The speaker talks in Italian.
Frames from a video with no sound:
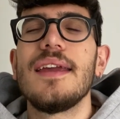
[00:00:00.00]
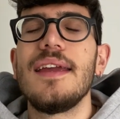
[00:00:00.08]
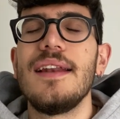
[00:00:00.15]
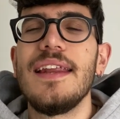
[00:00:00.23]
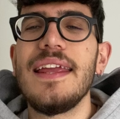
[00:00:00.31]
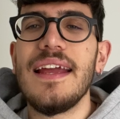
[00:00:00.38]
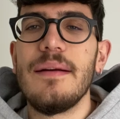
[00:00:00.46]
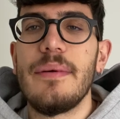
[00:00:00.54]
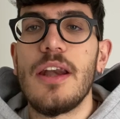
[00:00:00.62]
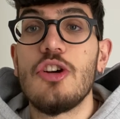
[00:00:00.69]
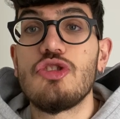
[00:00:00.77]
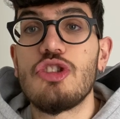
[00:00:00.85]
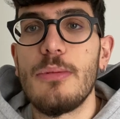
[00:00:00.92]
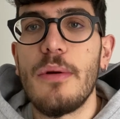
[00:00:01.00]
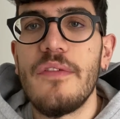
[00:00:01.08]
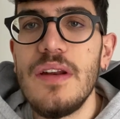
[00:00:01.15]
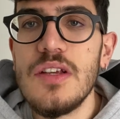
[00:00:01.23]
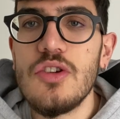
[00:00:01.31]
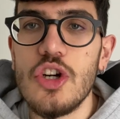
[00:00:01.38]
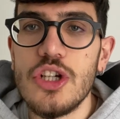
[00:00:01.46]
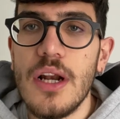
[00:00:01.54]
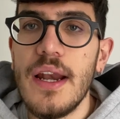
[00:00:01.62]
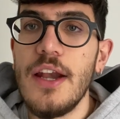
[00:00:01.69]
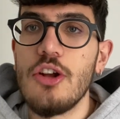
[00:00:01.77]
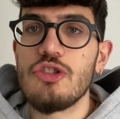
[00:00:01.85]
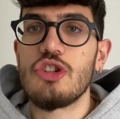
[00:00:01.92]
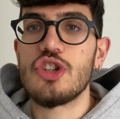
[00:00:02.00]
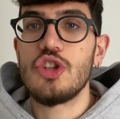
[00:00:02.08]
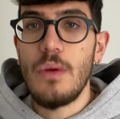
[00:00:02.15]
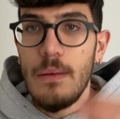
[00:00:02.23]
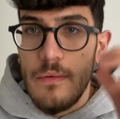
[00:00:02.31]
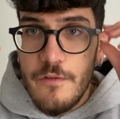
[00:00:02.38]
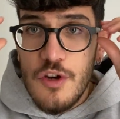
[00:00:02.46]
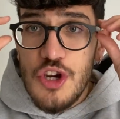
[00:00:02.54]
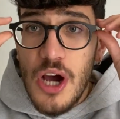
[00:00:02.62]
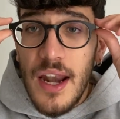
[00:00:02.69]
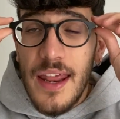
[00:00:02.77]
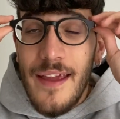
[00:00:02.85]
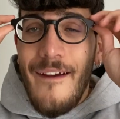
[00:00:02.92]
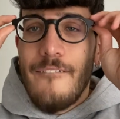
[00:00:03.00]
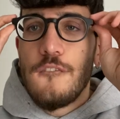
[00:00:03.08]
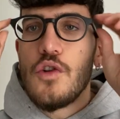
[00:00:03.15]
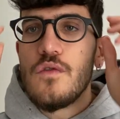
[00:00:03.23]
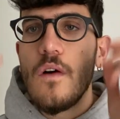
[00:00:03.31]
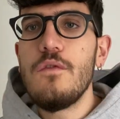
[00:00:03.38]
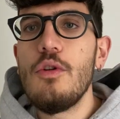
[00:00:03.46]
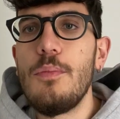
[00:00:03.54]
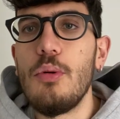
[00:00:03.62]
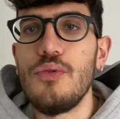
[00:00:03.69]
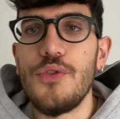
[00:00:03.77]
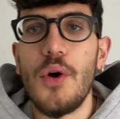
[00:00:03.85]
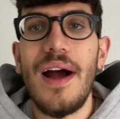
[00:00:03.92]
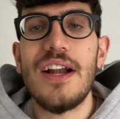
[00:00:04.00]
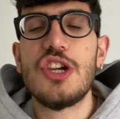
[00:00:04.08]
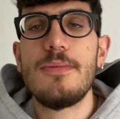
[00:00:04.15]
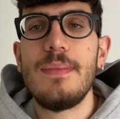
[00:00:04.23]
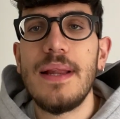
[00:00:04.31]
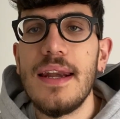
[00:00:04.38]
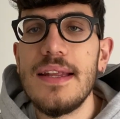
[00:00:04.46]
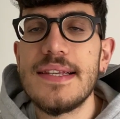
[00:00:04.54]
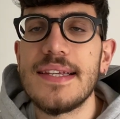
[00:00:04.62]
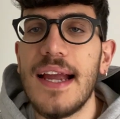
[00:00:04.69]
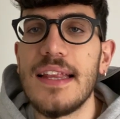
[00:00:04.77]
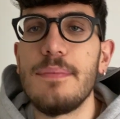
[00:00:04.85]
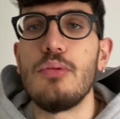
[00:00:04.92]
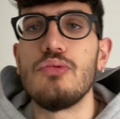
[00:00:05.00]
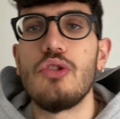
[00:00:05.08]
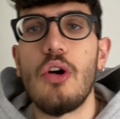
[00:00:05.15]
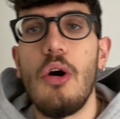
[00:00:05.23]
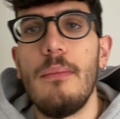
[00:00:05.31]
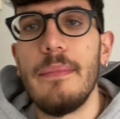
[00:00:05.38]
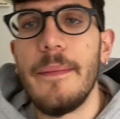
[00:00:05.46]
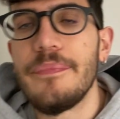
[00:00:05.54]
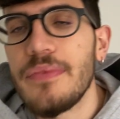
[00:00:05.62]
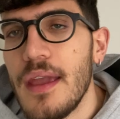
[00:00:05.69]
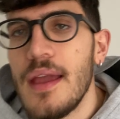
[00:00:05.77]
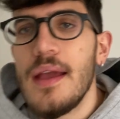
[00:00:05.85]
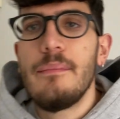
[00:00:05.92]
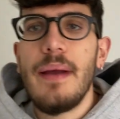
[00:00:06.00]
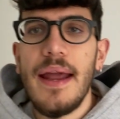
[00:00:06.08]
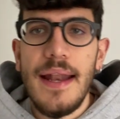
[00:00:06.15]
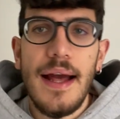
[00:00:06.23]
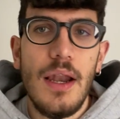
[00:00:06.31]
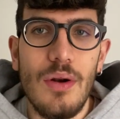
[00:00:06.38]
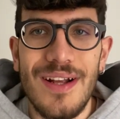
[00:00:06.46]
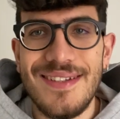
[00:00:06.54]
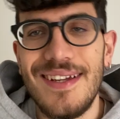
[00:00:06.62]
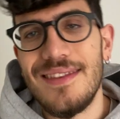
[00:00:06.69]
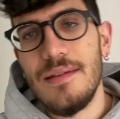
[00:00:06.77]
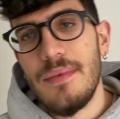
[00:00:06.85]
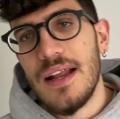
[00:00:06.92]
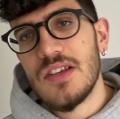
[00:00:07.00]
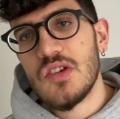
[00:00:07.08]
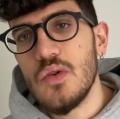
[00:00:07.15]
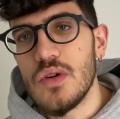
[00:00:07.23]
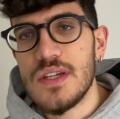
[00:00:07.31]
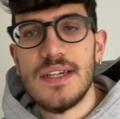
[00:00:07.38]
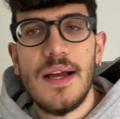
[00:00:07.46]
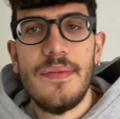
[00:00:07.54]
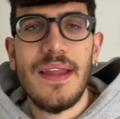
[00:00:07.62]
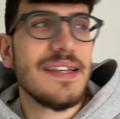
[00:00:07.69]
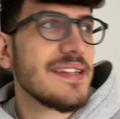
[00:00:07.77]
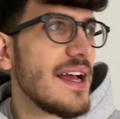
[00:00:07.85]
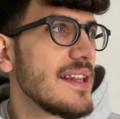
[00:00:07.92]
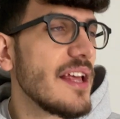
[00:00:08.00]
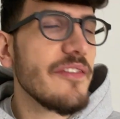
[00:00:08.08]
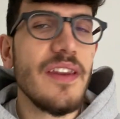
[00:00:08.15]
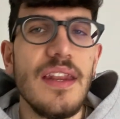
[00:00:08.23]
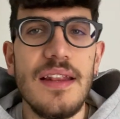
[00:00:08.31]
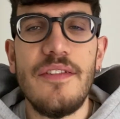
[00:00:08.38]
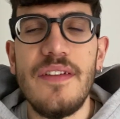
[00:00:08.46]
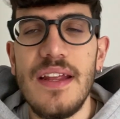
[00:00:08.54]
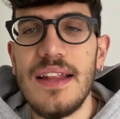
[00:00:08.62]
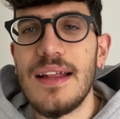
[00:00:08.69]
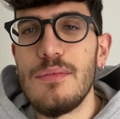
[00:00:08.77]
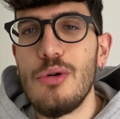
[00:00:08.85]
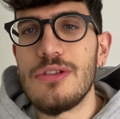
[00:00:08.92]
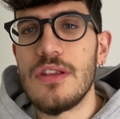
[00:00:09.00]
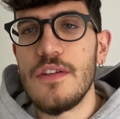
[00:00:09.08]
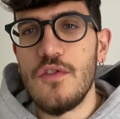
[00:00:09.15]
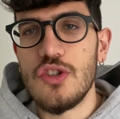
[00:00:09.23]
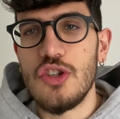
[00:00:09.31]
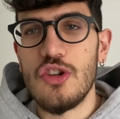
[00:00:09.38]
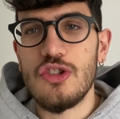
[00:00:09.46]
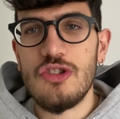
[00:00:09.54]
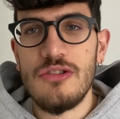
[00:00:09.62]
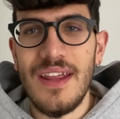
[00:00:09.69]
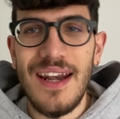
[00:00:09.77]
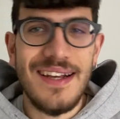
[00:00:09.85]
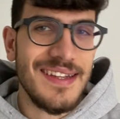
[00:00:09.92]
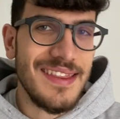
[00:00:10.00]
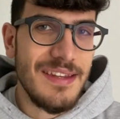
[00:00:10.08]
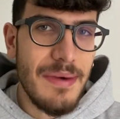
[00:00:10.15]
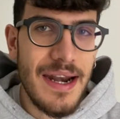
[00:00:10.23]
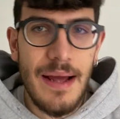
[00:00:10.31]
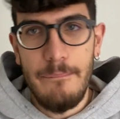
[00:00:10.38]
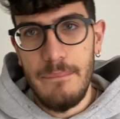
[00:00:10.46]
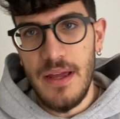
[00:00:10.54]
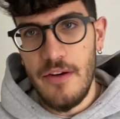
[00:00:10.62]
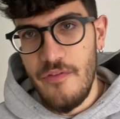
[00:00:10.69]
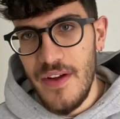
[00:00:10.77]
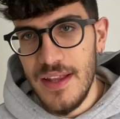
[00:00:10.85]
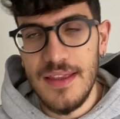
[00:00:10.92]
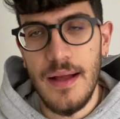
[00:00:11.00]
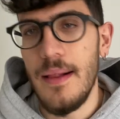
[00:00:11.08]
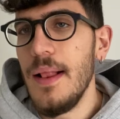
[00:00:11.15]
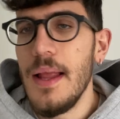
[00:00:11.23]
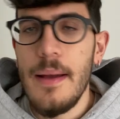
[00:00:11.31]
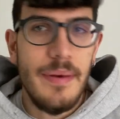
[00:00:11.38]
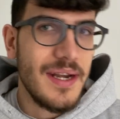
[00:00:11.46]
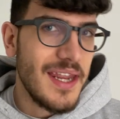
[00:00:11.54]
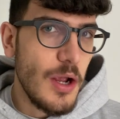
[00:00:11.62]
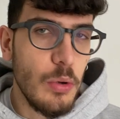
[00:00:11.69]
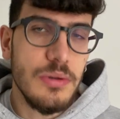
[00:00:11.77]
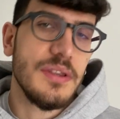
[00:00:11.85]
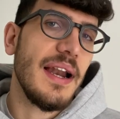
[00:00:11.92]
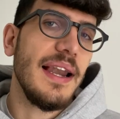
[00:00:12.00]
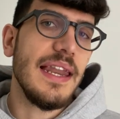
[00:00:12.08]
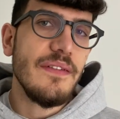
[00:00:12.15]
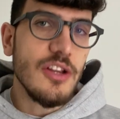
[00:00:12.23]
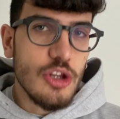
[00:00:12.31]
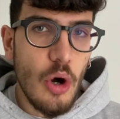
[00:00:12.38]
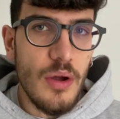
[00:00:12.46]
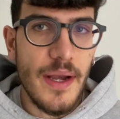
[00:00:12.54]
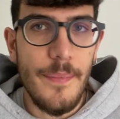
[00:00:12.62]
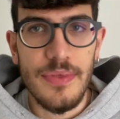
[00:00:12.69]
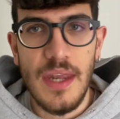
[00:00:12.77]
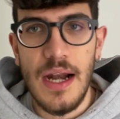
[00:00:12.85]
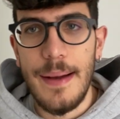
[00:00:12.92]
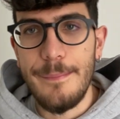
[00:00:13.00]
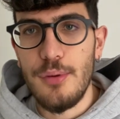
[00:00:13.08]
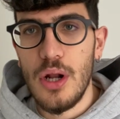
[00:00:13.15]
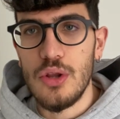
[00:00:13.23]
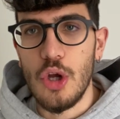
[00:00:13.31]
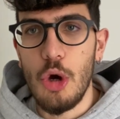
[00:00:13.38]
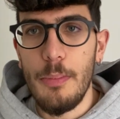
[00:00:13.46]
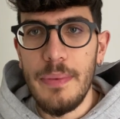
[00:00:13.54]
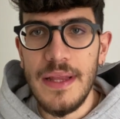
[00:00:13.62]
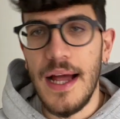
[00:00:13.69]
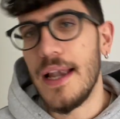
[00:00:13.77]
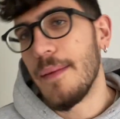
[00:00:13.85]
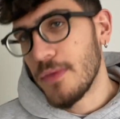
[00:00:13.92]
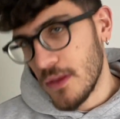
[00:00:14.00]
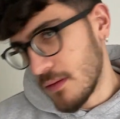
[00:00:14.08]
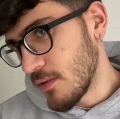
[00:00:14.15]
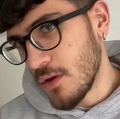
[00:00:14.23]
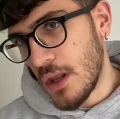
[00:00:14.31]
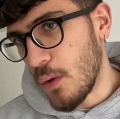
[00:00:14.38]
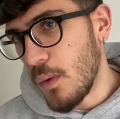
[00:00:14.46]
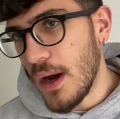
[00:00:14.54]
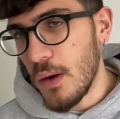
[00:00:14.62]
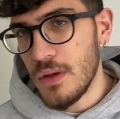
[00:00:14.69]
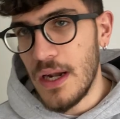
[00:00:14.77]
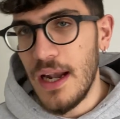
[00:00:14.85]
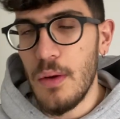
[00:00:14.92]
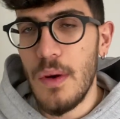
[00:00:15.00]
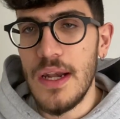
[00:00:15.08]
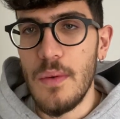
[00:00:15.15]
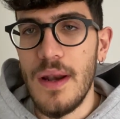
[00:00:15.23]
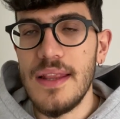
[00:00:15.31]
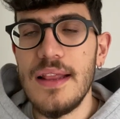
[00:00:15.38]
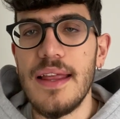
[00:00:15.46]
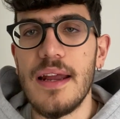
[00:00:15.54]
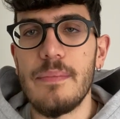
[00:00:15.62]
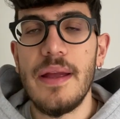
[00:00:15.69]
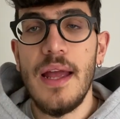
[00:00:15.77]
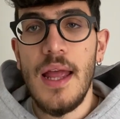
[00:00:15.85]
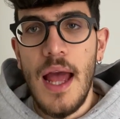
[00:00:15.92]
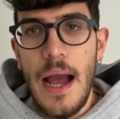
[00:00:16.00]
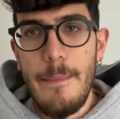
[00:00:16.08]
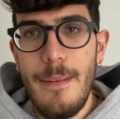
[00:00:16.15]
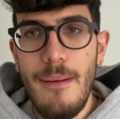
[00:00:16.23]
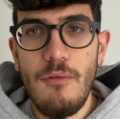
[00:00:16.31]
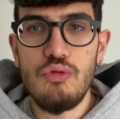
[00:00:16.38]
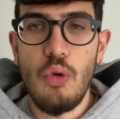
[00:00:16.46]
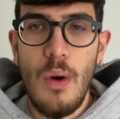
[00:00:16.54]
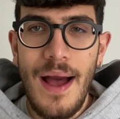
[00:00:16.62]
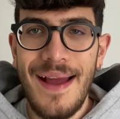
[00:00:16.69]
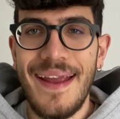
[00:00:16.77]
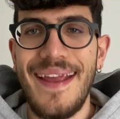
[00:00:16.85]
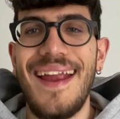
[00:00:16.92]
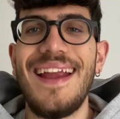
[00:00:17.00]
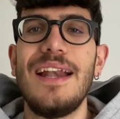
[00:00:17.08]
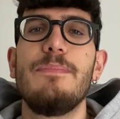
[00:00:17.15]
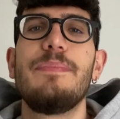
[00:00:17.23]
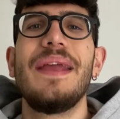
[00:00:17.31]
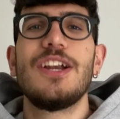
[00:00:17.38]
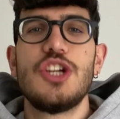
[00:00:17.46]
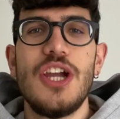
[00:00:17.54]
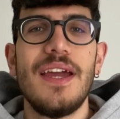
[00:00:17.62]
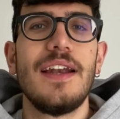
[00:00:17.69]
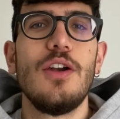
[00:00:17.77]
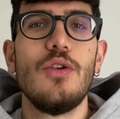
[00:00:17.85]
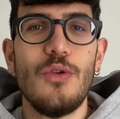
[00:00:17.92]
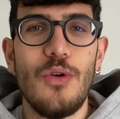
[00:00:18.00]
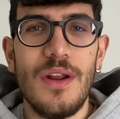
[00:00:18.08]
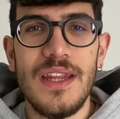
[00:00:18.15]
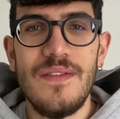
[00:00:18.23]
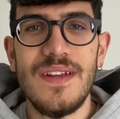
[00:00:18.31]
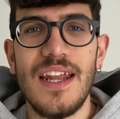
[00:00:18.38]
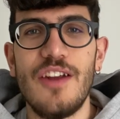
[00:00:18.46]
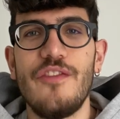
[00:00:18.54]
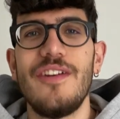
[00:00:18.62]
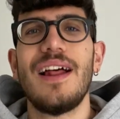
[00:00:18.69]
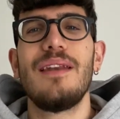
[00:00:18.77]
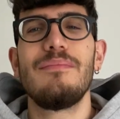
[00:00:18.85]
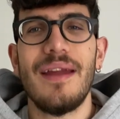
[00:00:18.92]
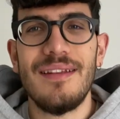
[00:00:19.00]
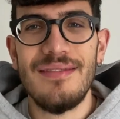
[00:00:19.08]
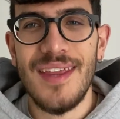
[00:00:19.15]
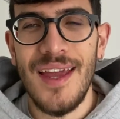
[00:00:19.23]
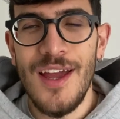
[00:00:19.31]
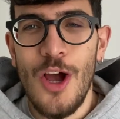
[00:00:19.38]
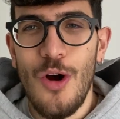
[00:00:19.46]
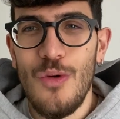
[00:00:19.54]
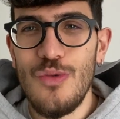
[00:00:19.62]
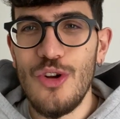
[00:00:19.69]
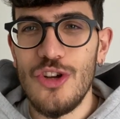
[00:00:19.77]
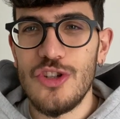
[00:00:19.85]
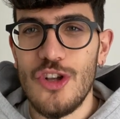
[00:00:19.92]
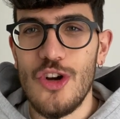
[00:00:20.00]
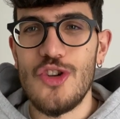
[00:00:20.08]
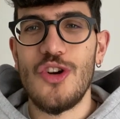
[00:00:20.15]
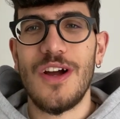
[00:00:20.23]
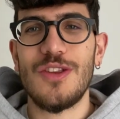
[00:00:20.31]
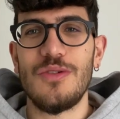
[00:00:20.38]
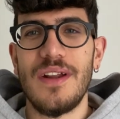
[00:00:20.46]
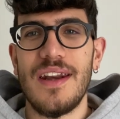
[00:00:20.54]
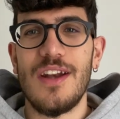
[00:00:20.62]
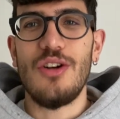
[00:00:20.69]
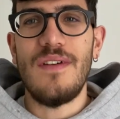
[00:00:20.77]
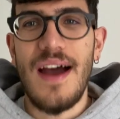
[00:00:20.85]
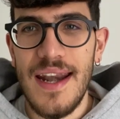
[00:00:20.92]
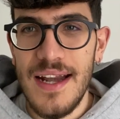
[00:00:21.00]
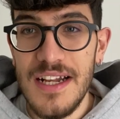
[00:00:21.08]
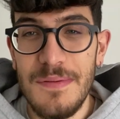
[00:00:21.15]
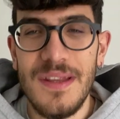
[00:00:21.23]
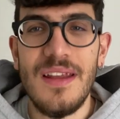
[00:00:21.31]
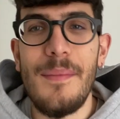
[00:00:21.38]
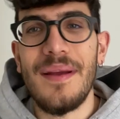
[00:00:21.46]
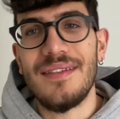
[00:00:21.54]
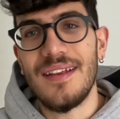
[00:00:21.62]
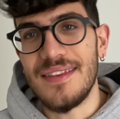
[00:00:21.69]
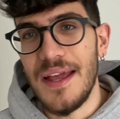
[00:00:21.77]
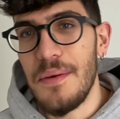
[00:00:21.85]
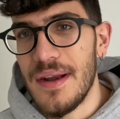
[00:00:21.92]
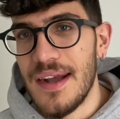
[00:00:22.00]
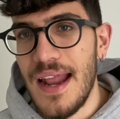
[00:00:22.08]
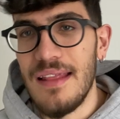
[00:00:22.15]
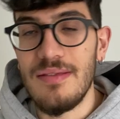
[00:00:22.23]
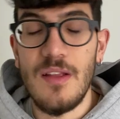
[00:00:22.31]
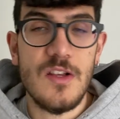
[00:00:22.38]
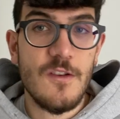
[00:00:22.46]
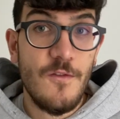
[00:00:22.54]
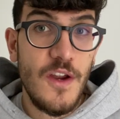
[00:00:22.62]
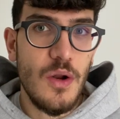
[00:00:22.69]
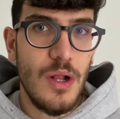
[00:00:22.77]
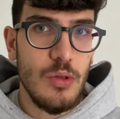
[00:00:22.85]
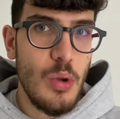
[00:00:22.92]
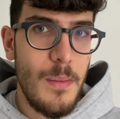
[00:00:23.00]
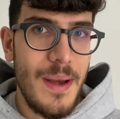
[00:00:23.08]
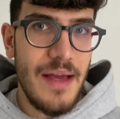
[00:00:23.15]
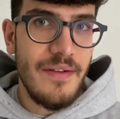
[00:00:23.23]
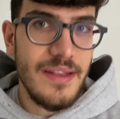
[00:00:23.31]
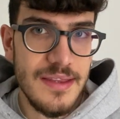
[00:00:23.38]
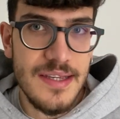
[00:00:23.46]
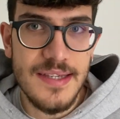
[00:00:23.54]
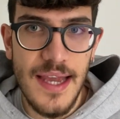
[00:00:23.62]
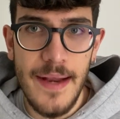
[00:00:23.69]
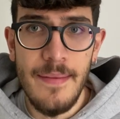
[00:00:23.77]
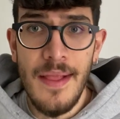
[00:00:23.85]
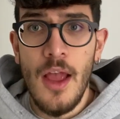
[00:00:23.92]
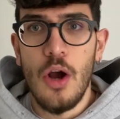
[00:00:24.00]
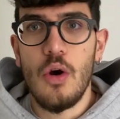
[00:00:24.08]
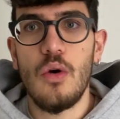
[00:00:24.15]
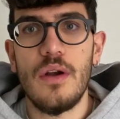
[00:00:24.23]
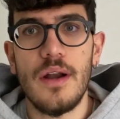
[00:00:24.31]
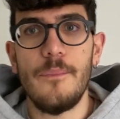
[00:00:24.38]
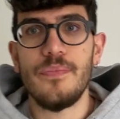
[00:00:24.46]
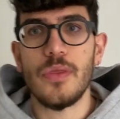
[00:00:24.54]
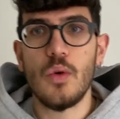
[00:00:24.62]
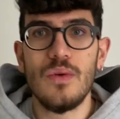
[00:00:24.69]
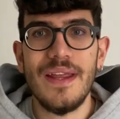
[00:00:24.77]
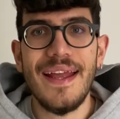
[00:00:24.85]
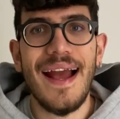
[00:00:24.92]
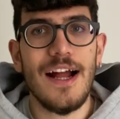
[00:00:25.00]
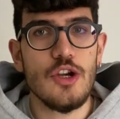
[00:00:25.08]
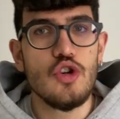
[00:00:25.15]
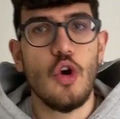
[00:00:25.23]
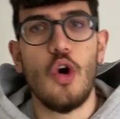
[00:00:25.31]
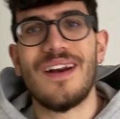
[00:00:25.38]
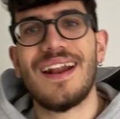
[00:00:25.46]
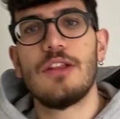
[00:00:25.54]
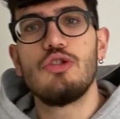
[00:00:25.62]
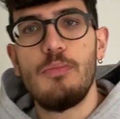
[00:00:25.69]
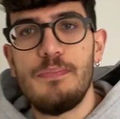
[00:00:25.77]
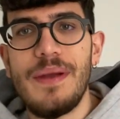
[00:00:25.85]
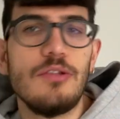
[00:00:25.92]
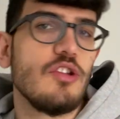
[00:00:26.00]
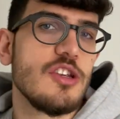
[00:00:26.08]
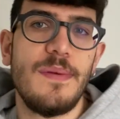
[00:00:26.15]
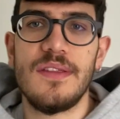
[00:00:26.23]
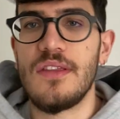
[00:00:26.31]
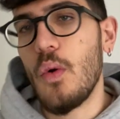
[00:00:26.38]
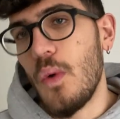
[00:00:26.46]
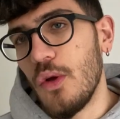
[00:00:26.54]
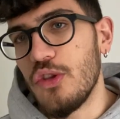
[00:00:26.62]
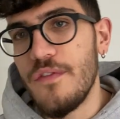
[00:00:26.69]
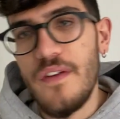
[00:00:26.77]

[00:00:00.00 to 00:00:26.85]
i link per i nostri profili social e il nostro sito web ufficiale www.acmilaninside.com. Bene, allora, settimana scorsa è stata definita da molti tifosi rossoneri la settimana perfetta perché oltre alle vittorie tra campionato e Coppa Italia tra, tra, le quali quella del derby, abbiamo avuto anche il piacere e l'onore di vedere finalmente un nostro giocatore rinnovare, rispettivamente Teo Hernandez, fino al 2026, con un ingaggio raddoppiato rispetto a quanto